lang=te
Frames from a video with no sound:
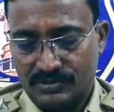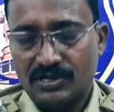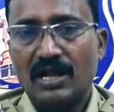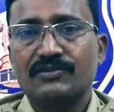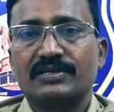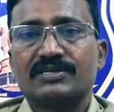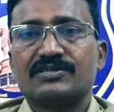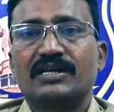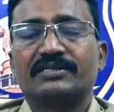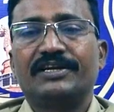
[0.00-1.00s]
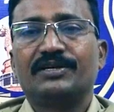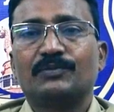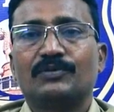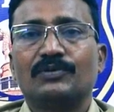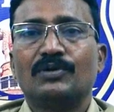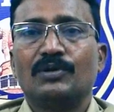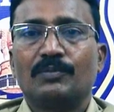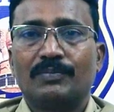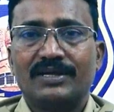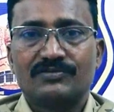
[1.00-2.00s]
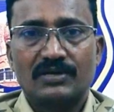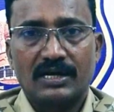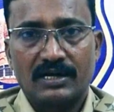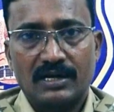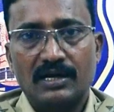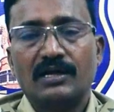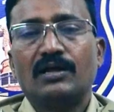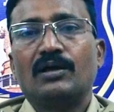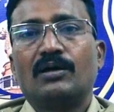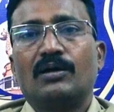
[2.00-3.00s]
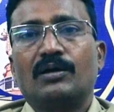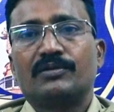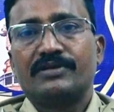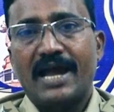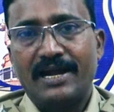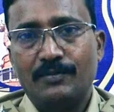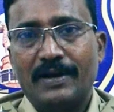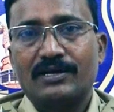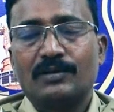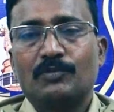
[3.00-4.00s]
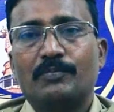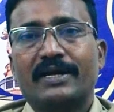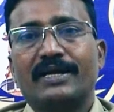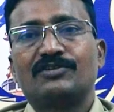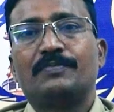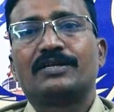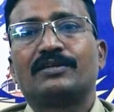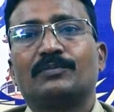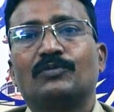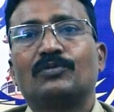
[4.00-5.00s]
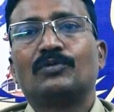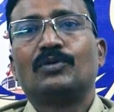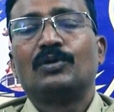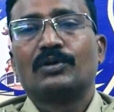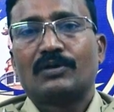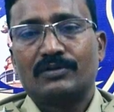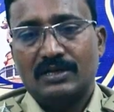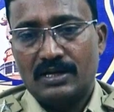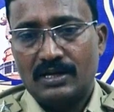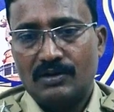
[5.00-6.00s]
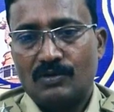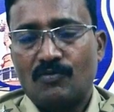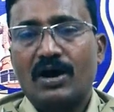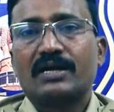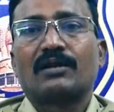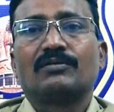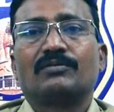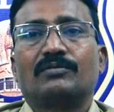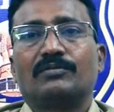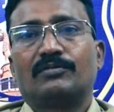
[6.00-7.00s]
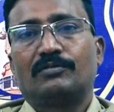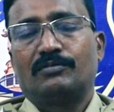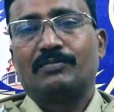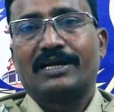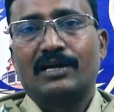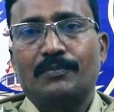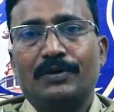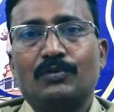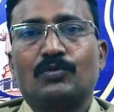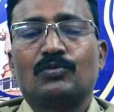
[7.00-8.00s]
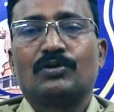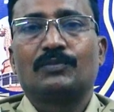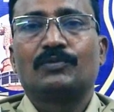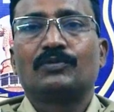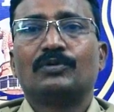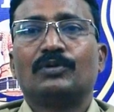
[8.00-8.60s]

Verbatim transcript: స్టాల్స్ ఇన్స్టాల్ చేయటము ప్లస్ అక్కడ శాండ్ పెట్టడము బకెట్స్ పెట్టడము తర్వాత వాటర్ బకెట్లు ఉండటము